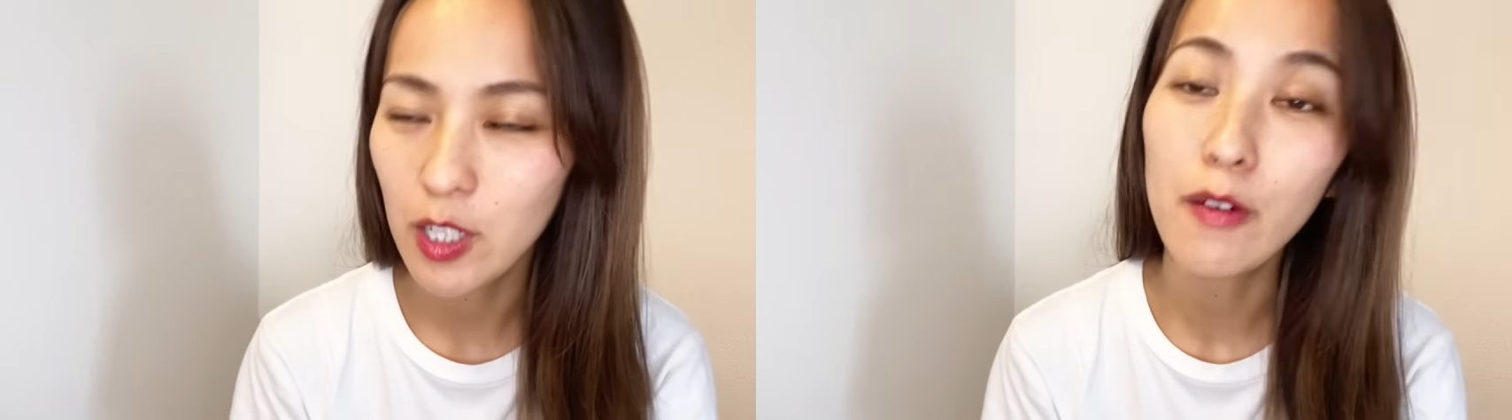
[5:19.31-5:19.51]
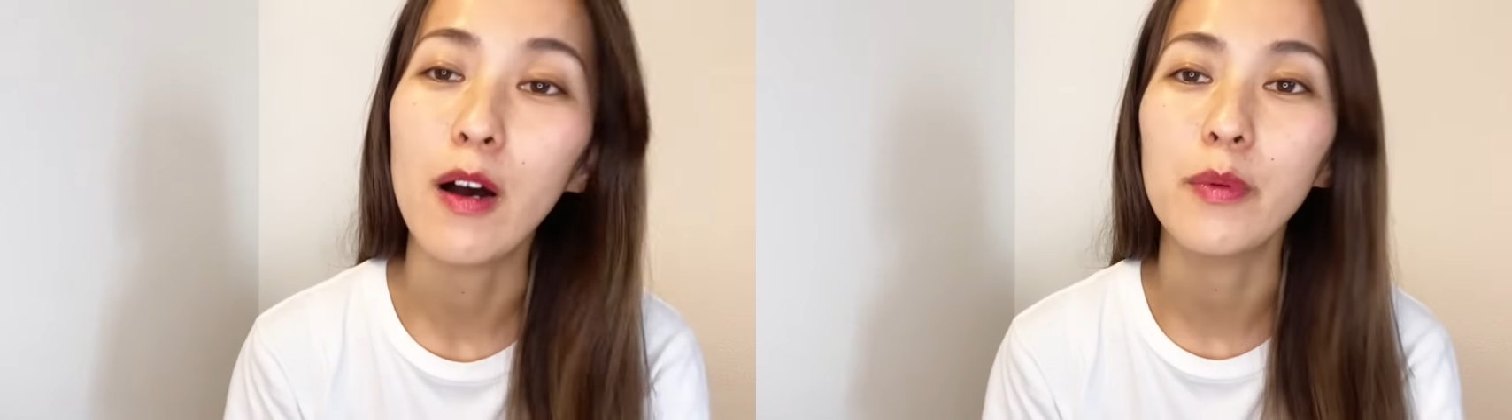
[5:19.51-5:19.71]

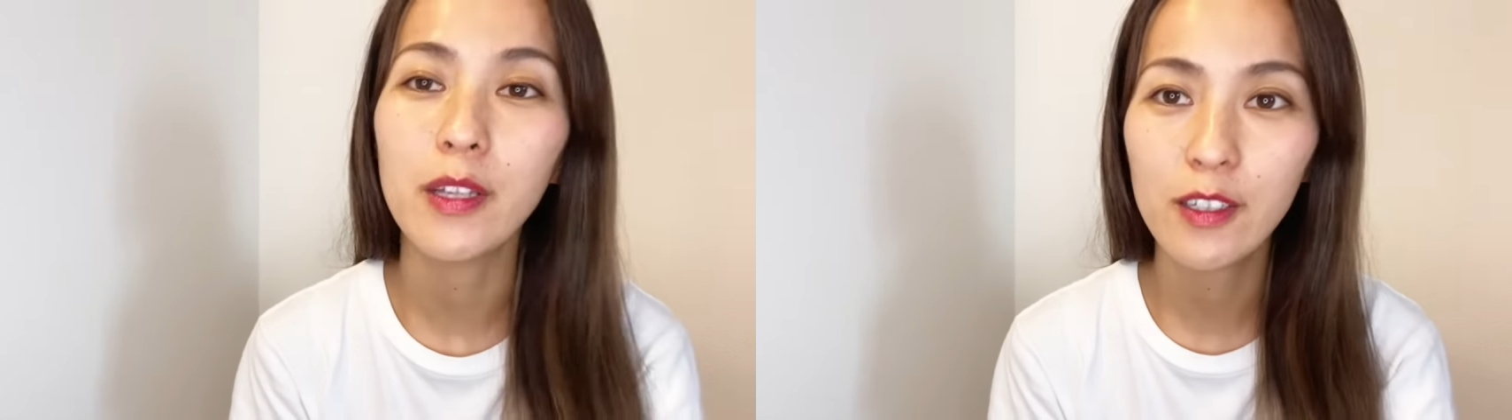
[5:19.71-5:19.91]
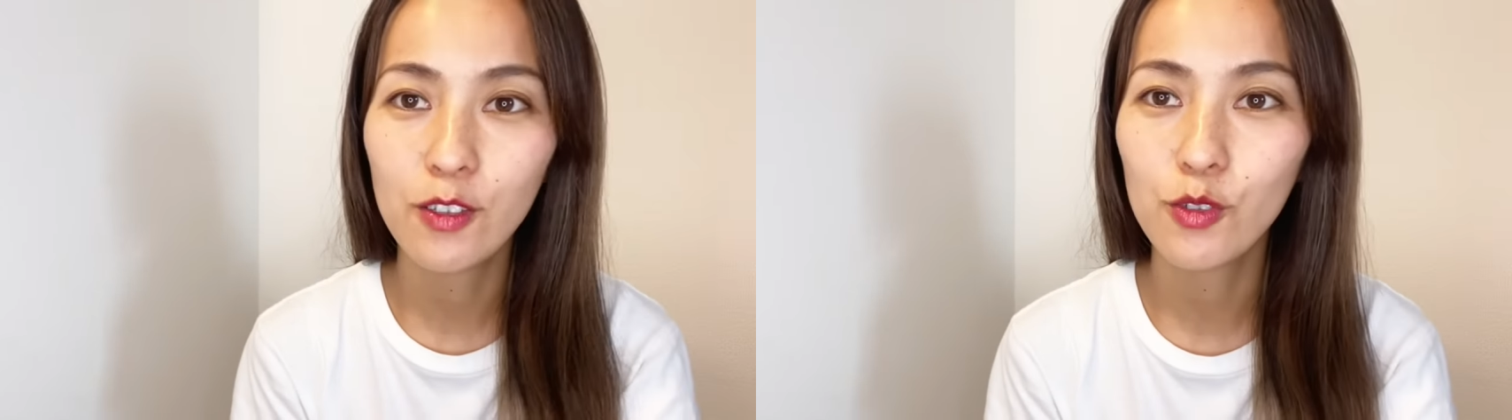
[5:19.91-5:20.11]
シャワー浴び
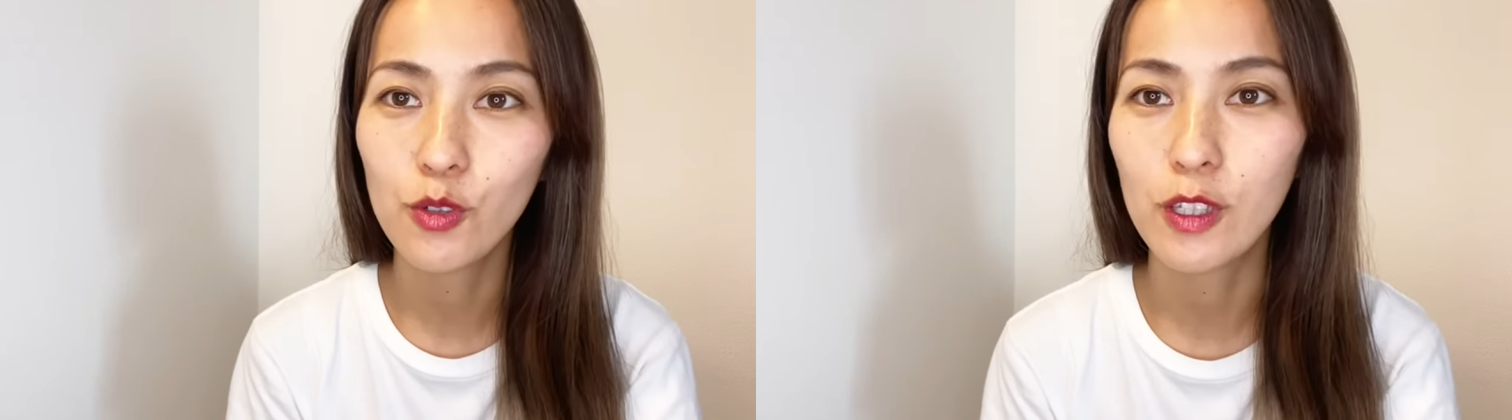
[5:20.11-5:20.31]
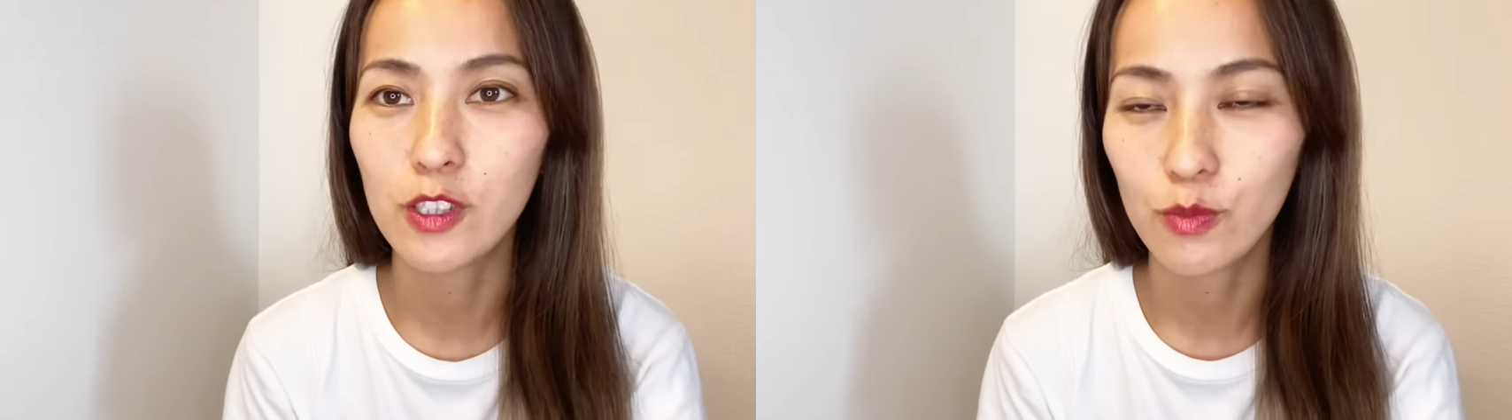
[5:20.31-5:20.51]
ないっていう
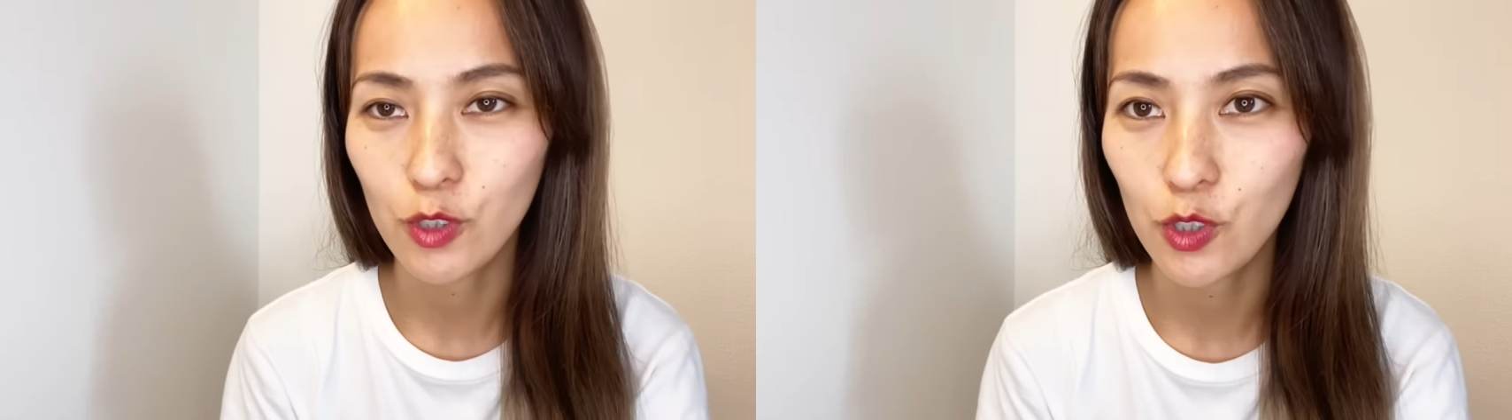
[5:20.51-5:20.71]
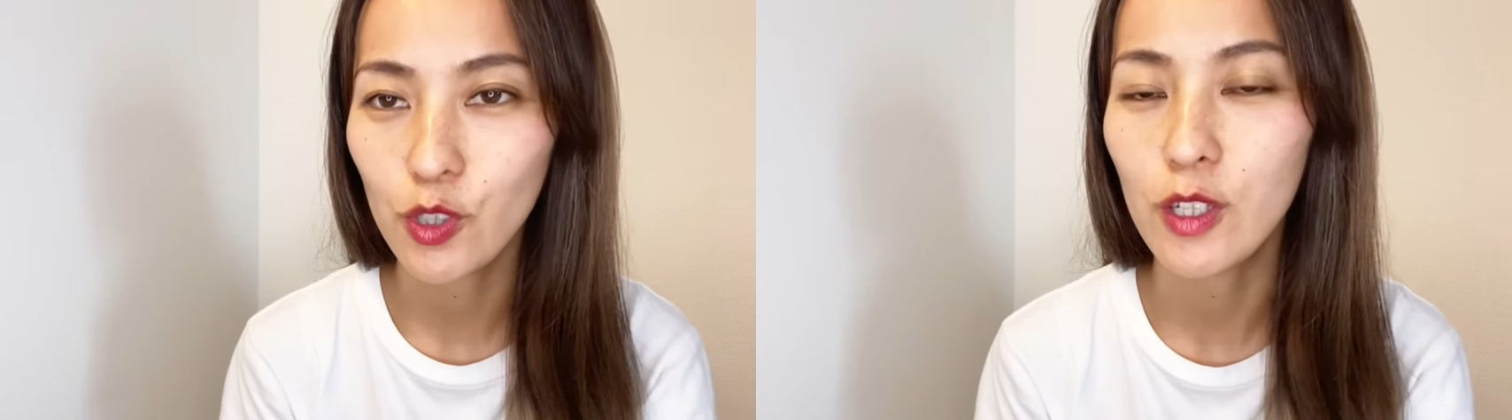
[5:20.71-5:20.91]
人たちも
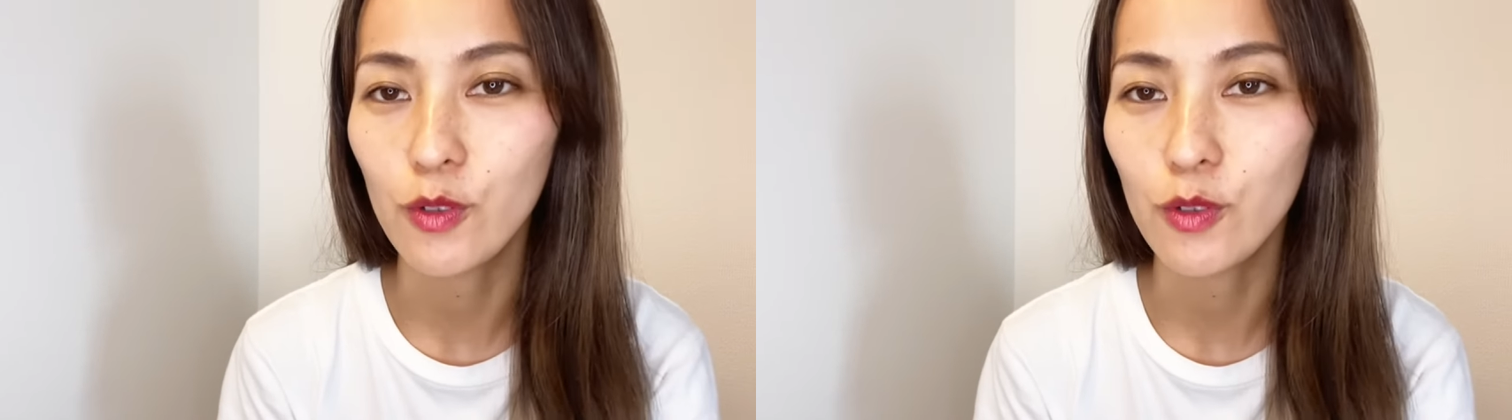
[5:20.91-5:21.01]
いるけ